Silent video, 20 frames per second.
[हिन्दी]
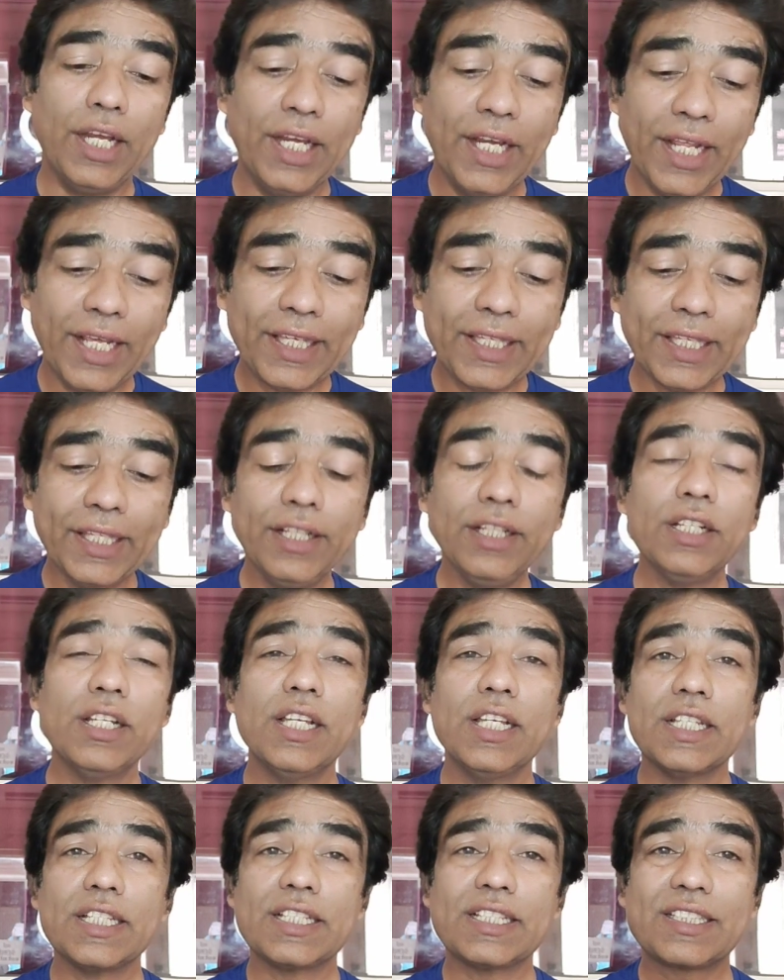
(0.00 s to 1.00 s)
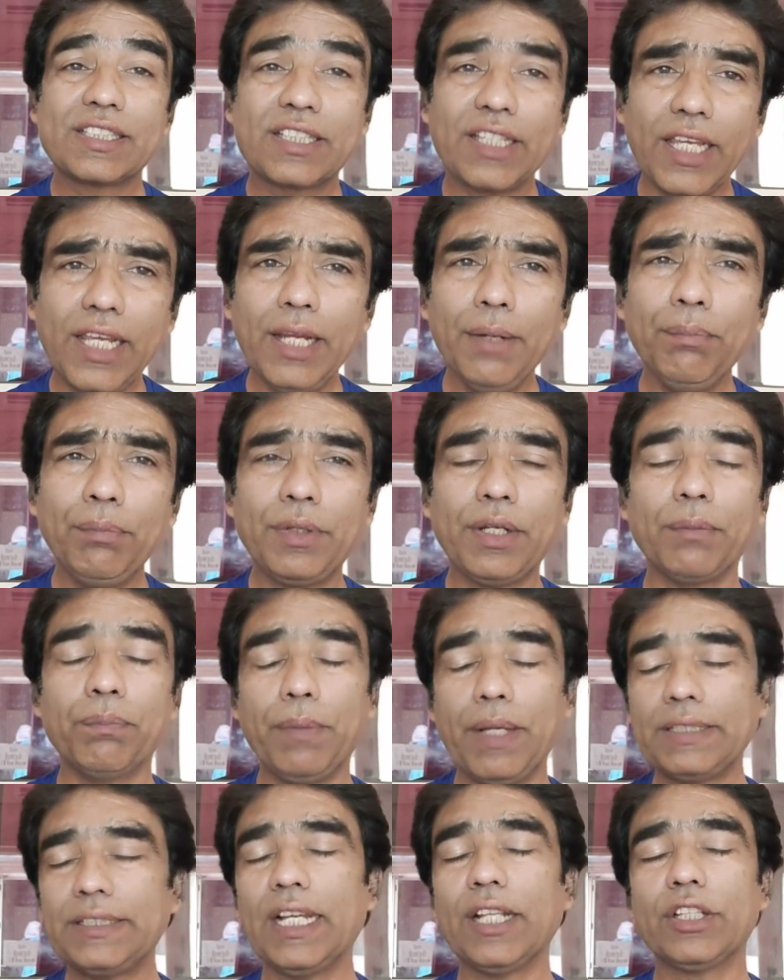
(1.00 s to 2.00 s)
लेकिन सेम
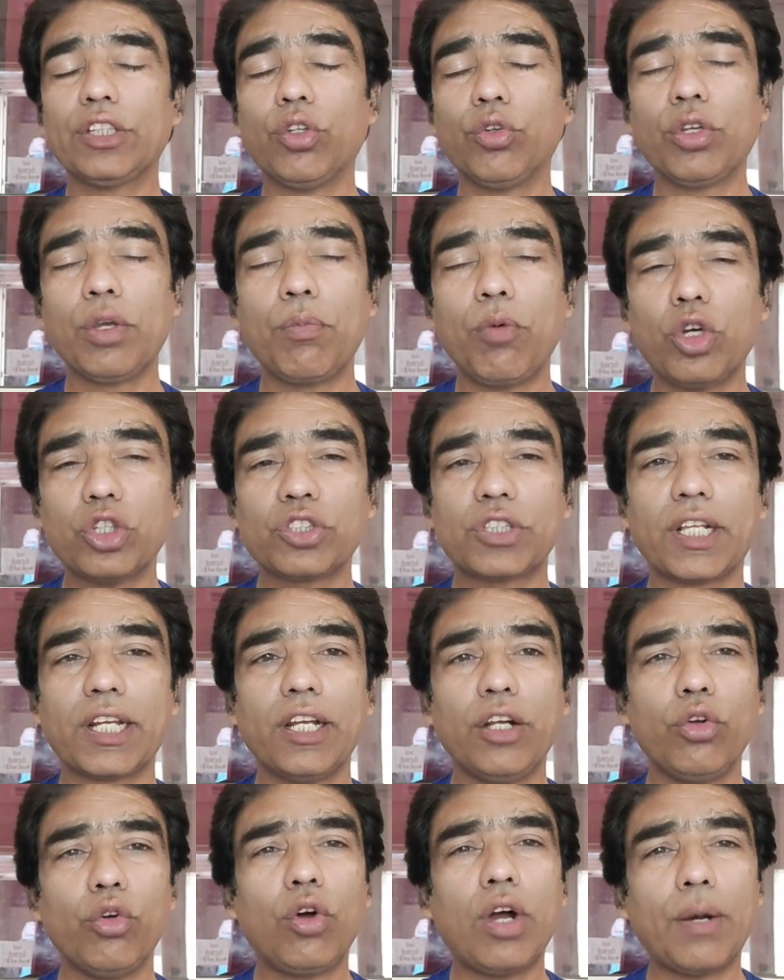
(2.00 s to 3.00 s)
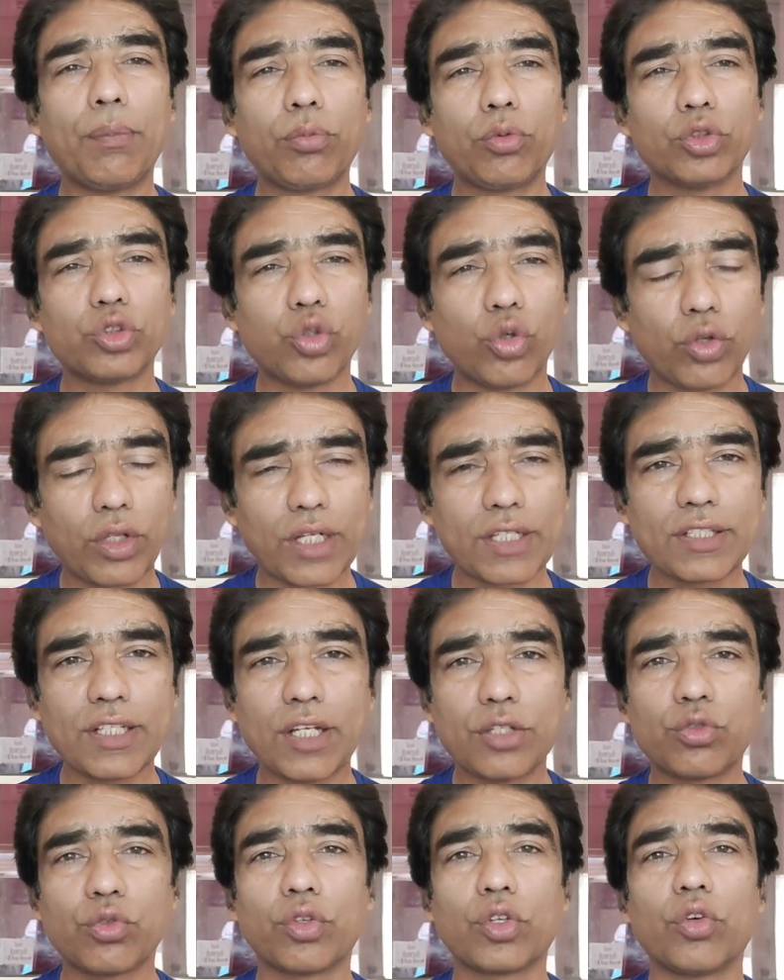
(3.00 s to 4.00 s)
मैं जानता हूं कि बहुत सारे लोग आपको छोड़कर
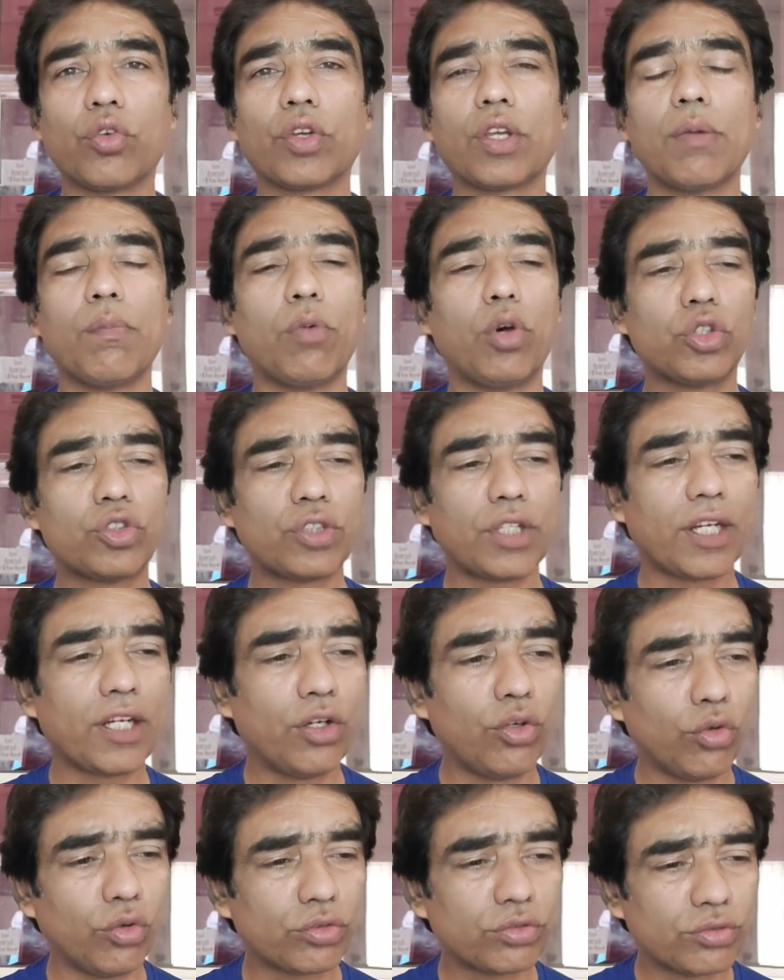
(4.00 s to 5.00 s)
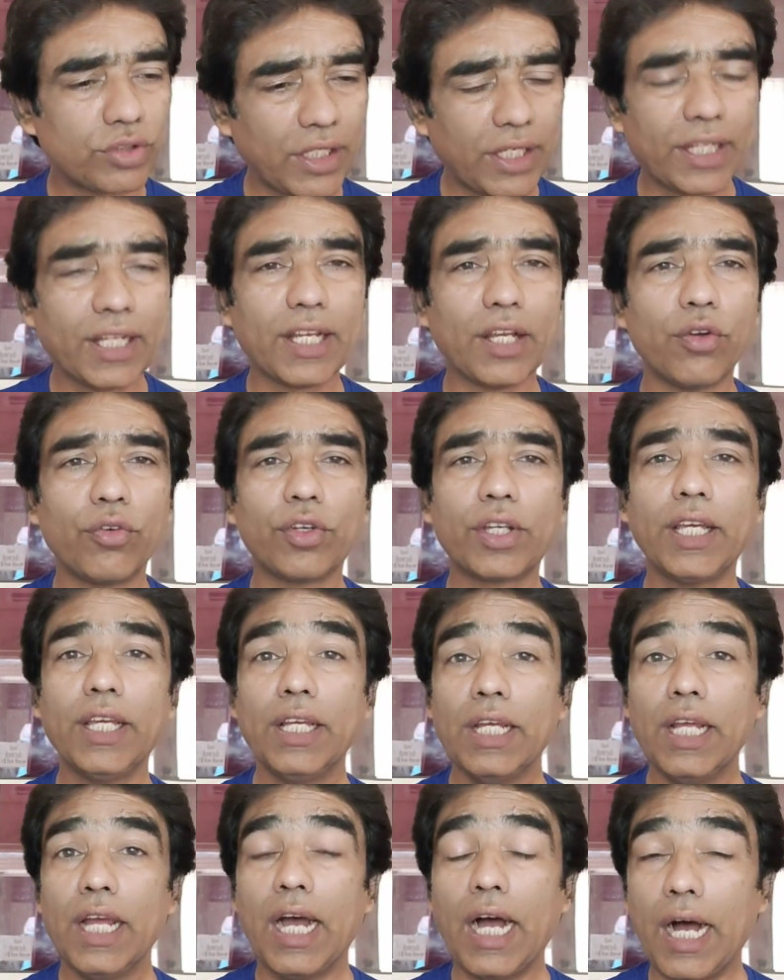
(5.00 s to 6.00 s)
जा चुके होंगे बहुत सारे लोग चले गए होंगे
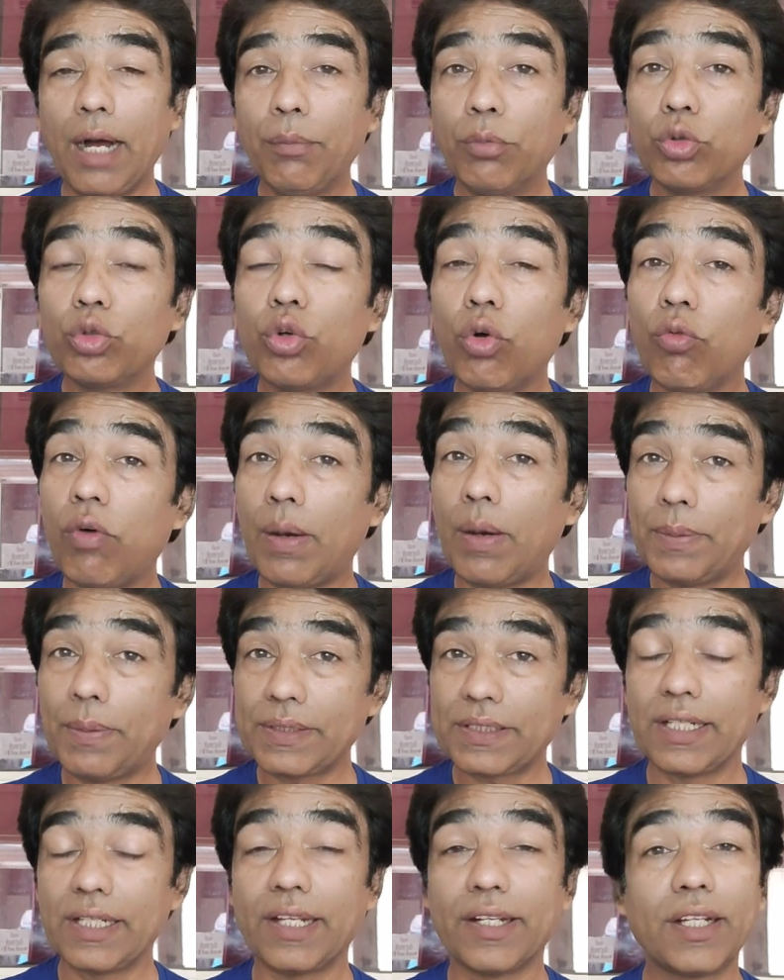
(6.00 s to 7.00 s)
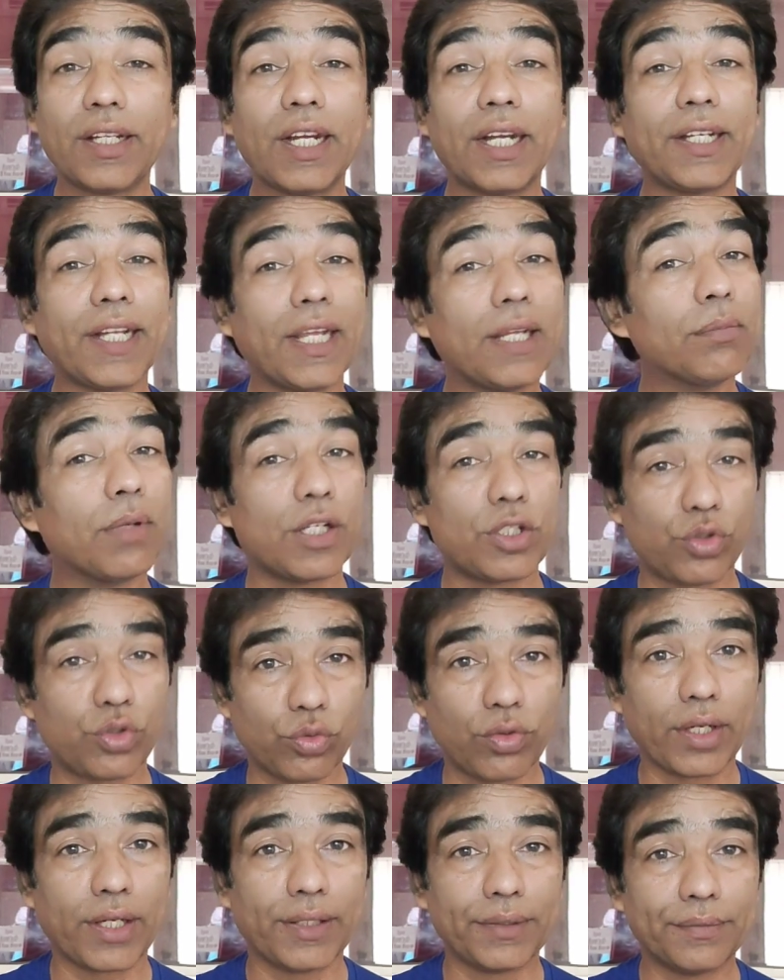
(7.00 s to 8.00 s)
अब उनको वापस लाने का टाइम आ
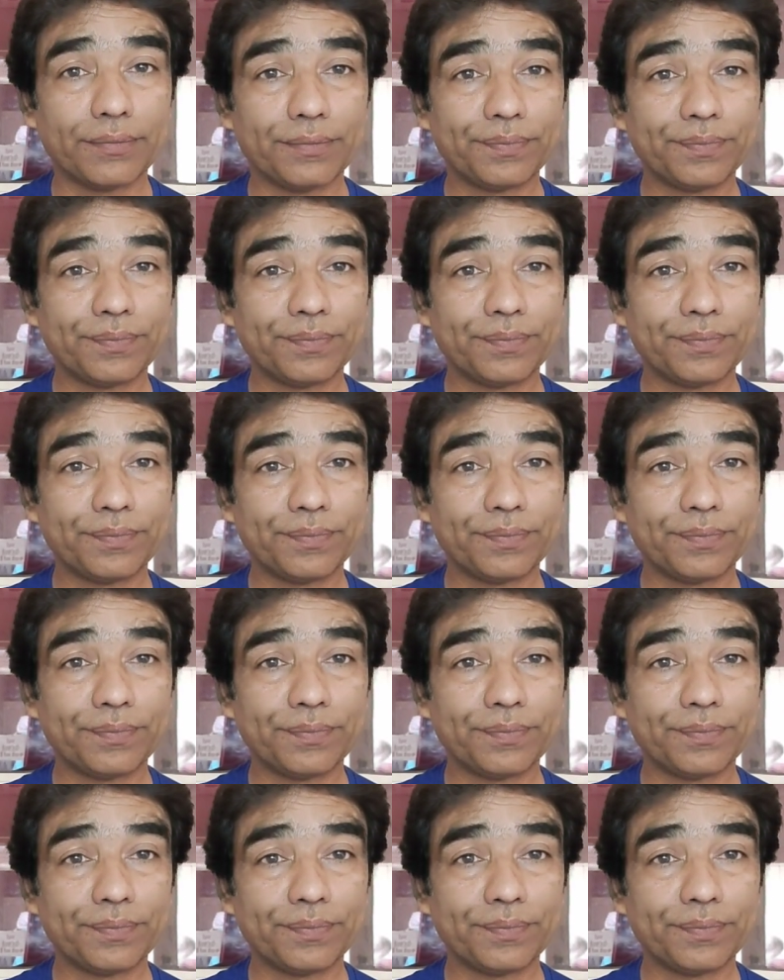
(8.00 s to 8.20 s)
चुका है